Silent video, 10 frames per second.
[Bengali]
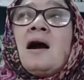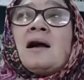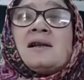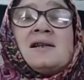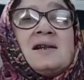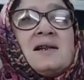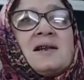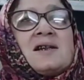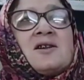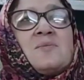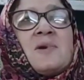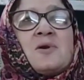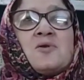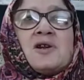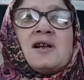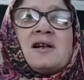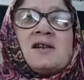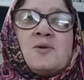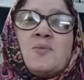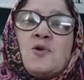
আর চীন দেশের মানুষের কাছে